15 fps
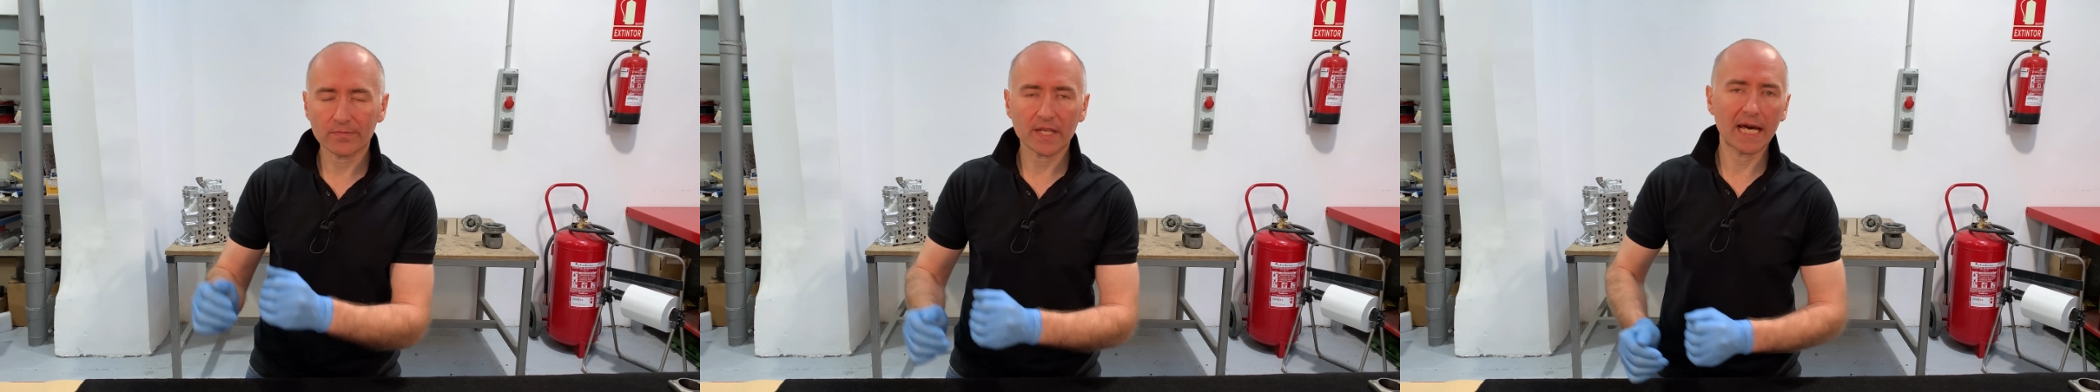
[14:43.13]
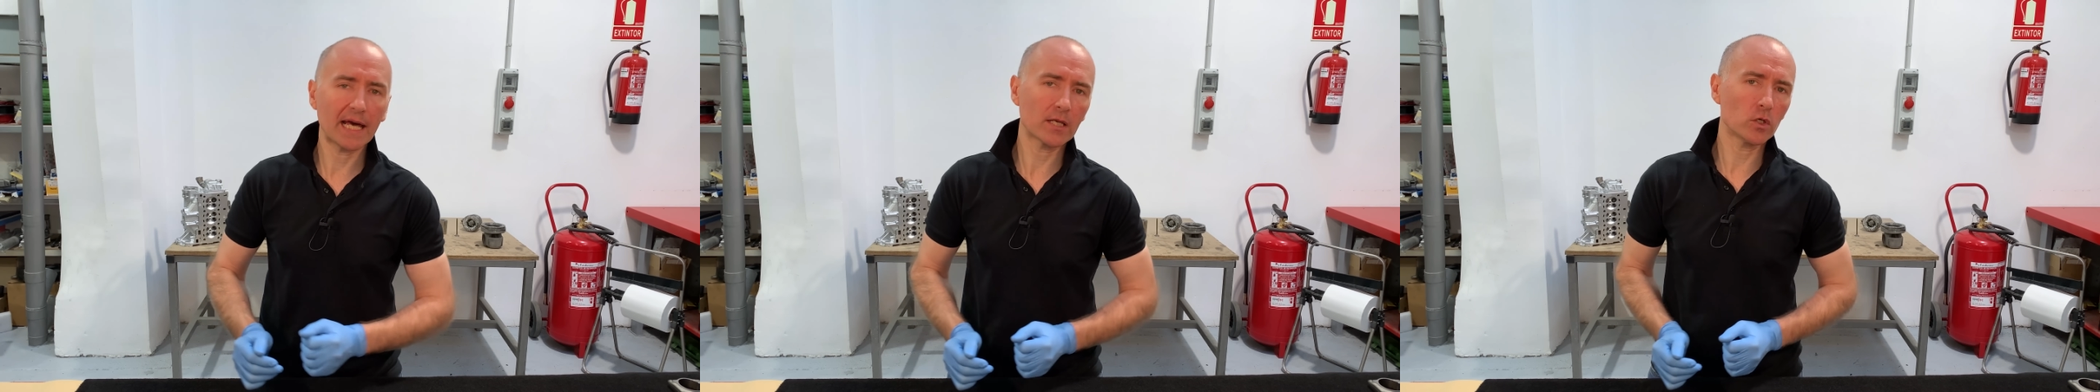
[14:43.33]

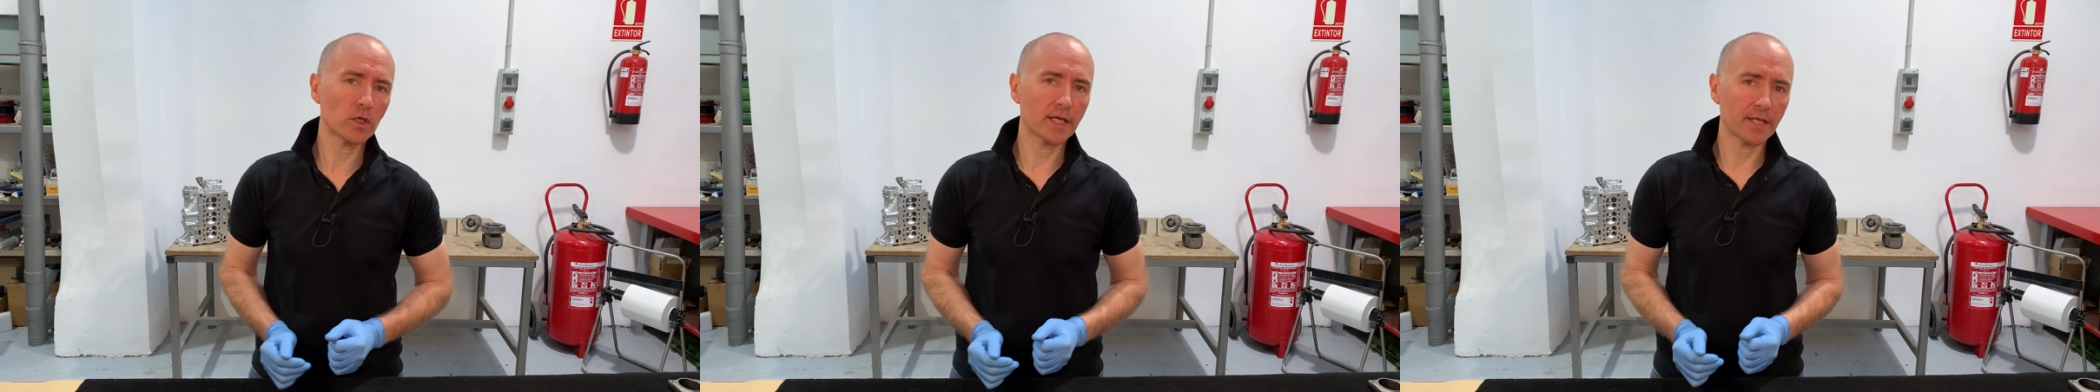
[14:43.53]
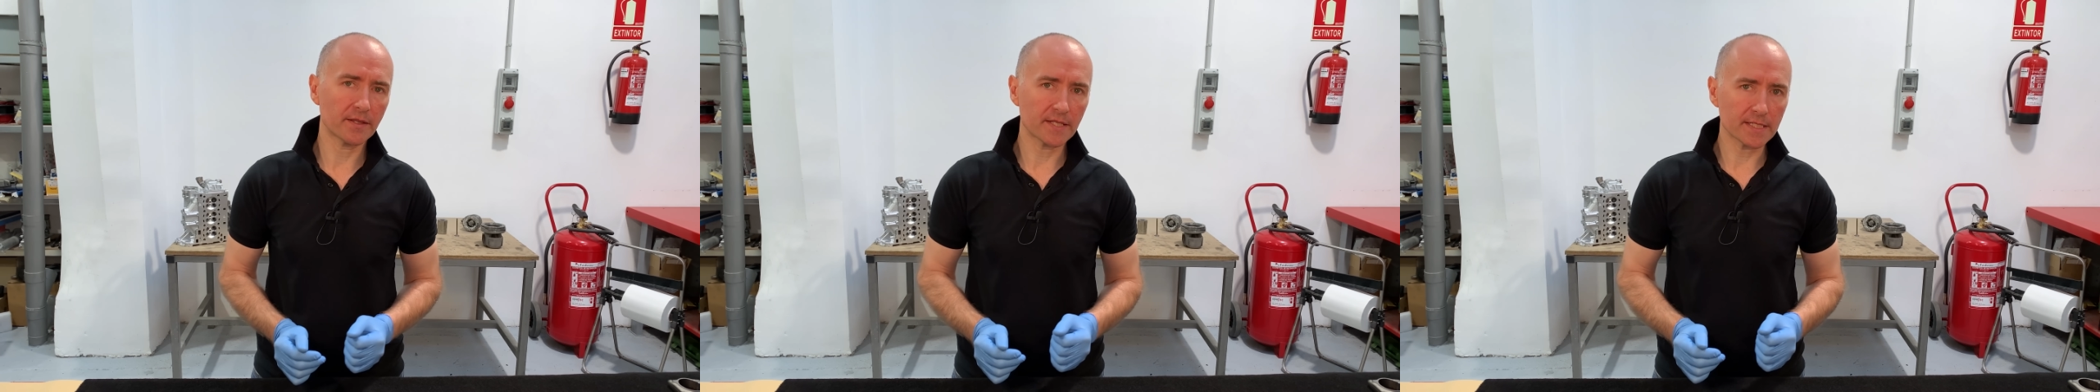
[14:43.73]
algo
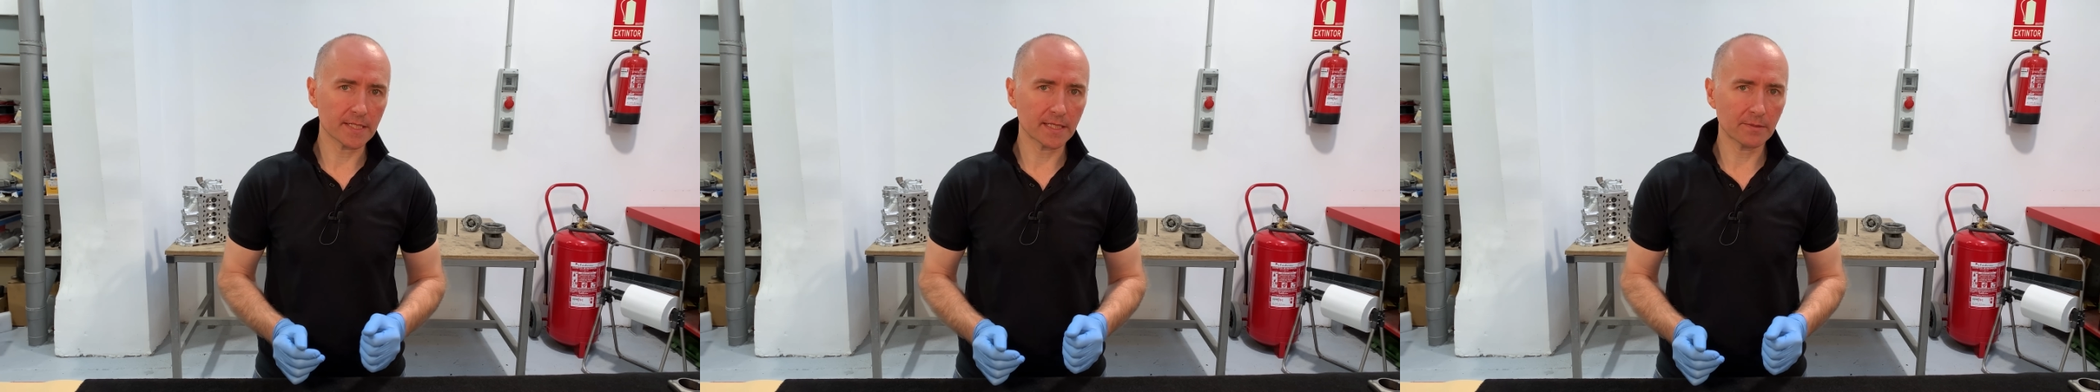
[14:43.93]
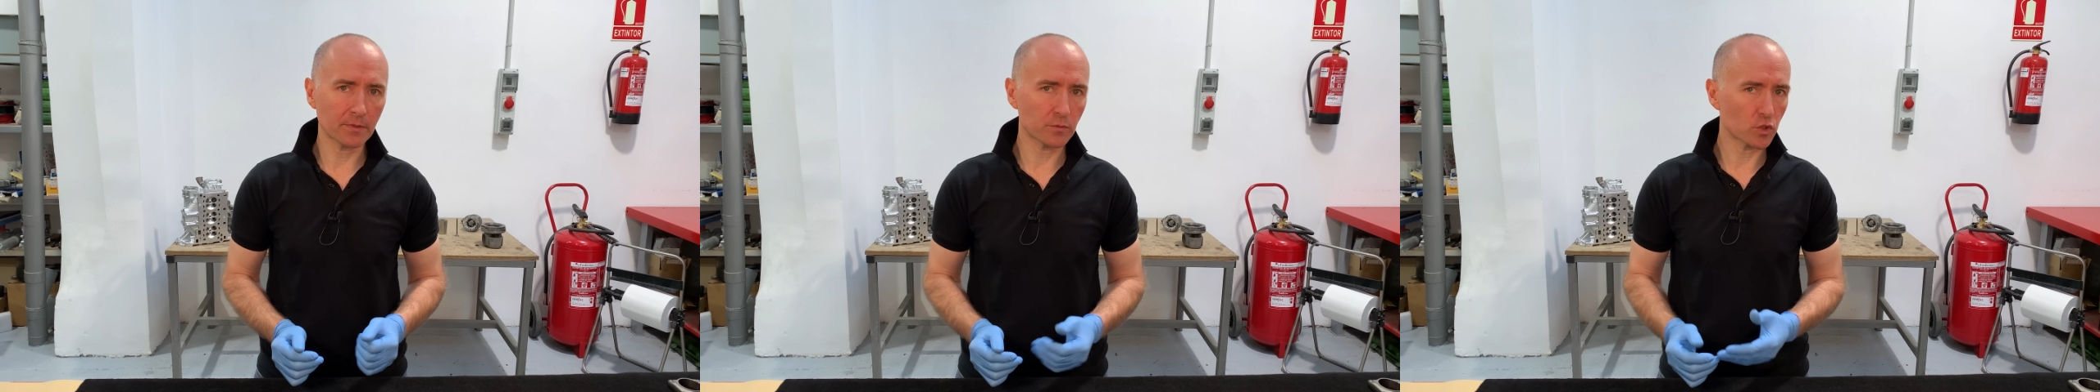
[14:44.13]
que
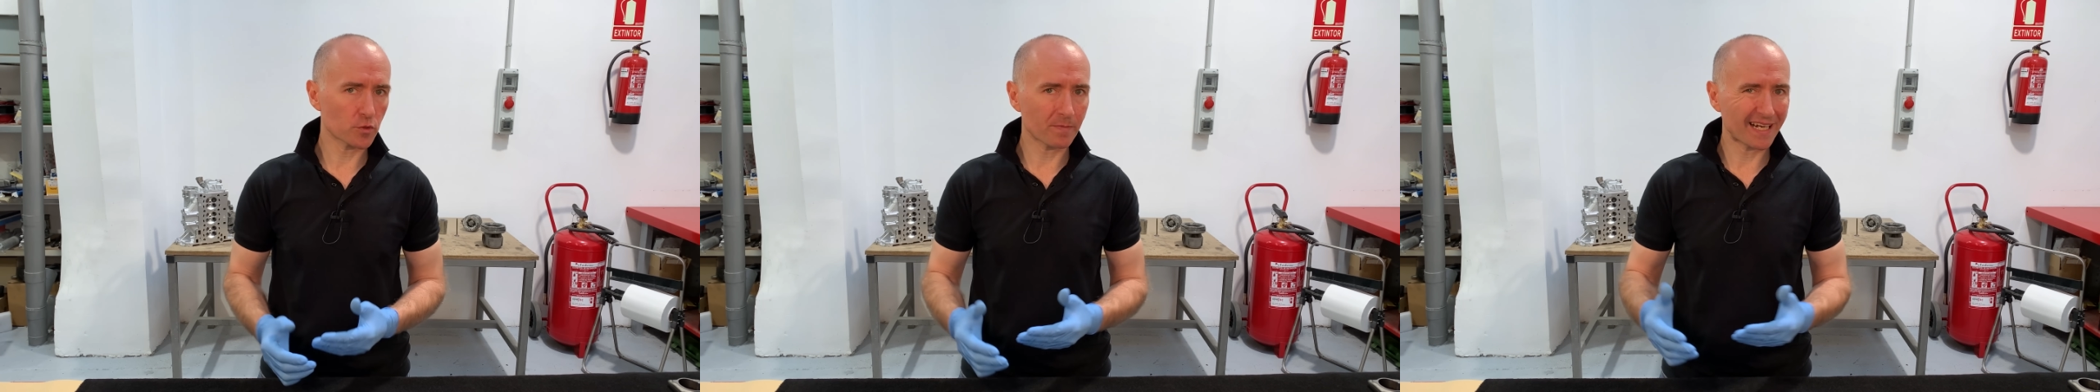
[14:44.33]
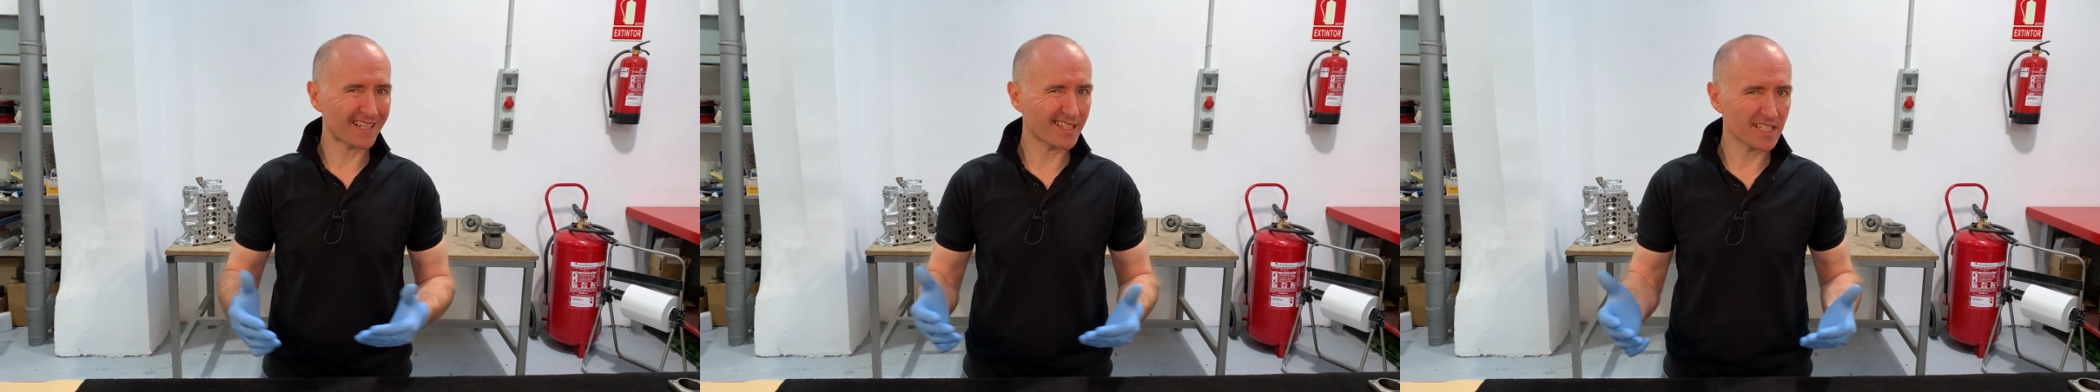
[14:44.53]
necesitábamos
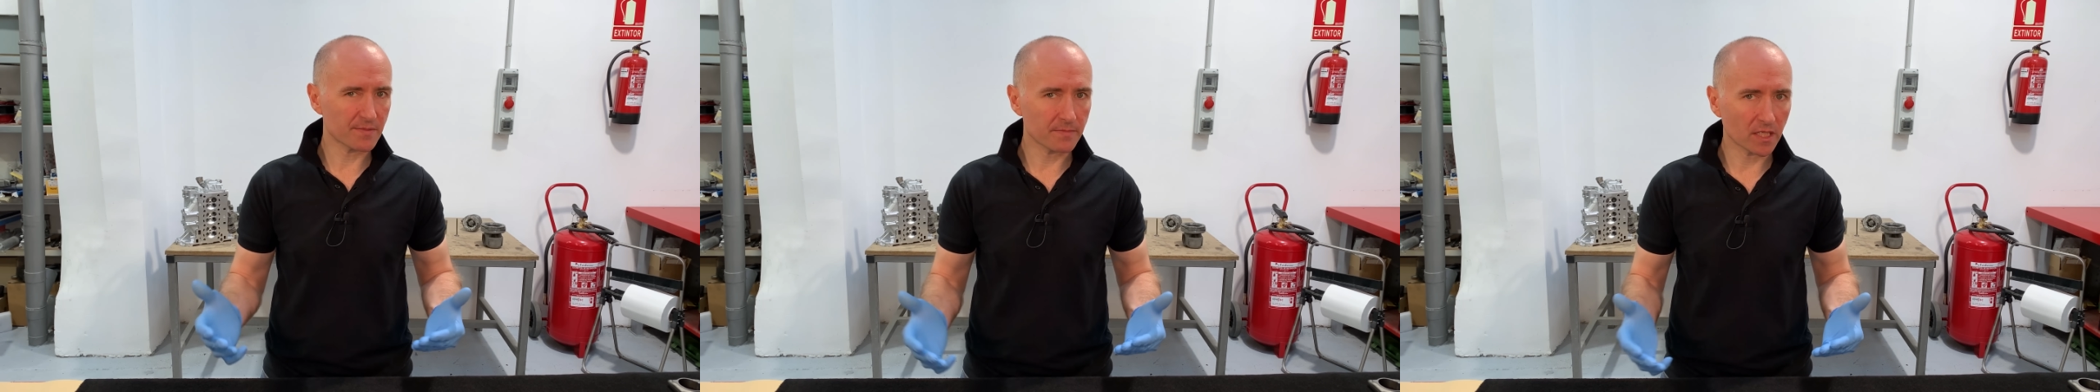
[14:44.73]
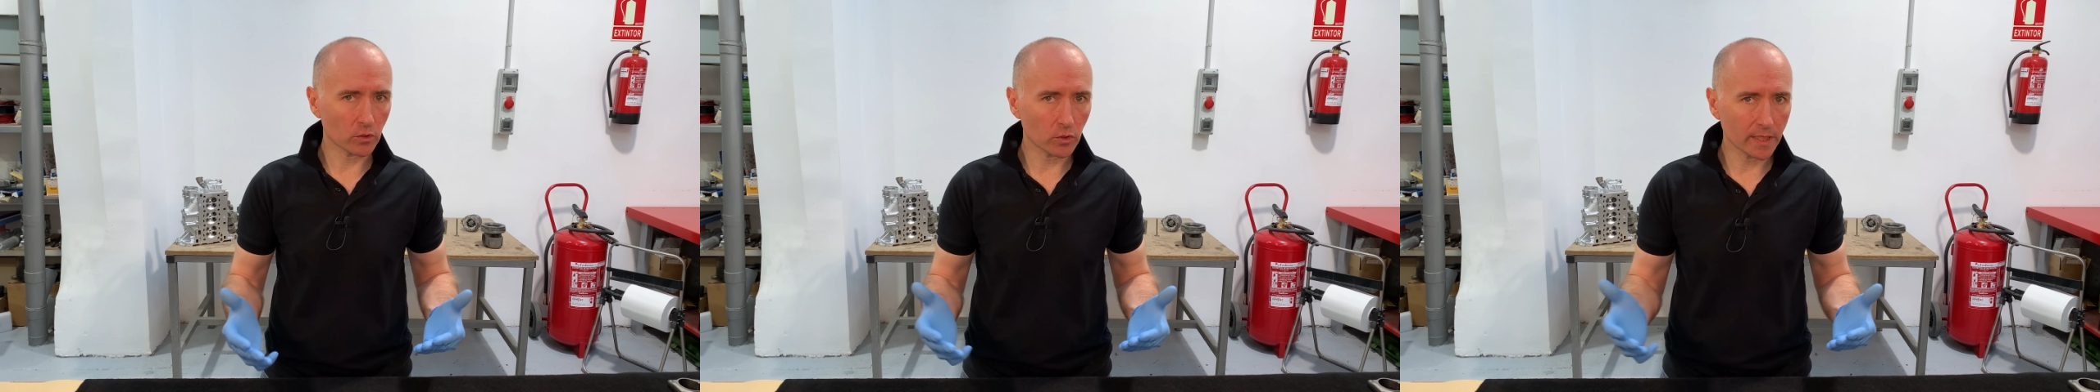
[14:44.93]
para
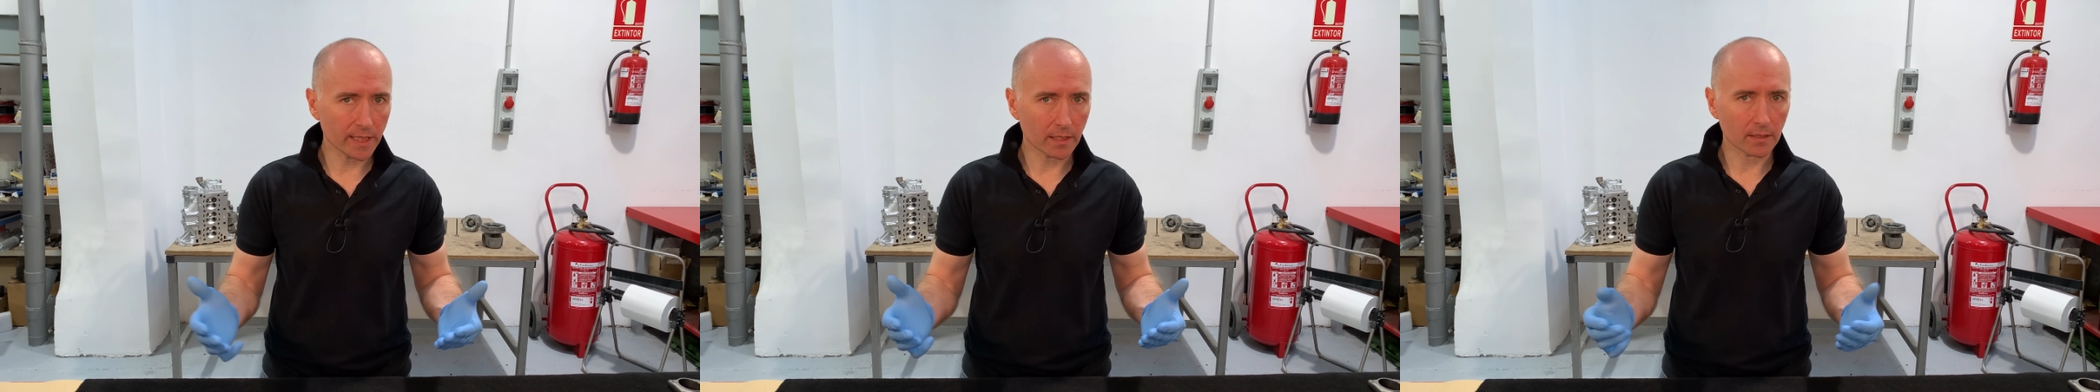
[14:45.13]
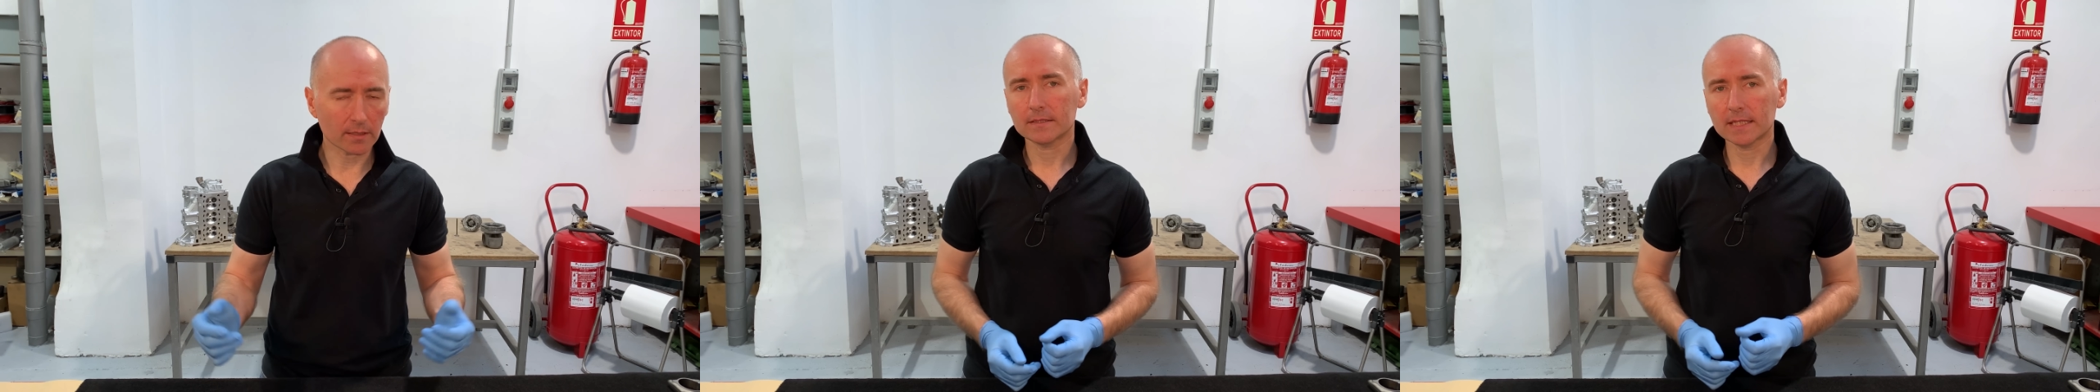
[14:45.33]
disminuir